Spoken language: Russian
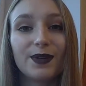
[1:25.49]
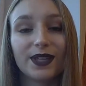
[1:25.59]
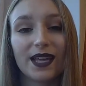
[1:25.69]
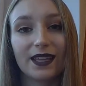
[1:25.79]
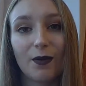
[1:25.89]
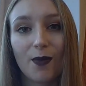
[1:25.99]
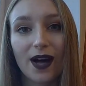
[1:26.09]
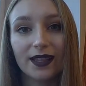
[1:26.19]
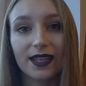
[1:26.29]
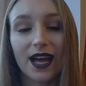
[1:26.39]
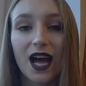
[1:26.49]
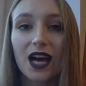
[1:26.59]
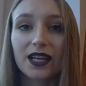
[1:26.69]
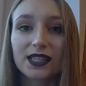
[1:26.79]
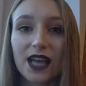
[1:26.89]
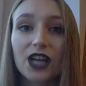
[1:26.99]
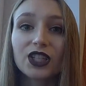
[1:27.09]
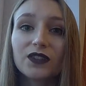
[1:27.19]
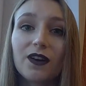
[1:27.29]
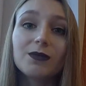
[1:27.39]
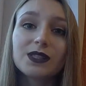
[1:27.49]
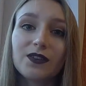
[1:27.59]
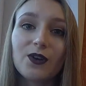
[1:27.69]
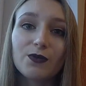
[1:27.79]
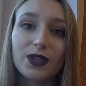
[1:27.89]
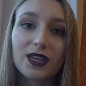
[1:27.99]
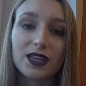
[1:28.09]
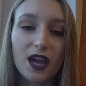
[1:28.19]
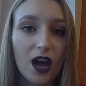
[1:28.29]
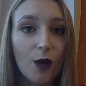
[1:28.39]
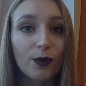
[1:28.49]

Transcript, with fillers: Пернатая Банда расскажет вам свое мнение,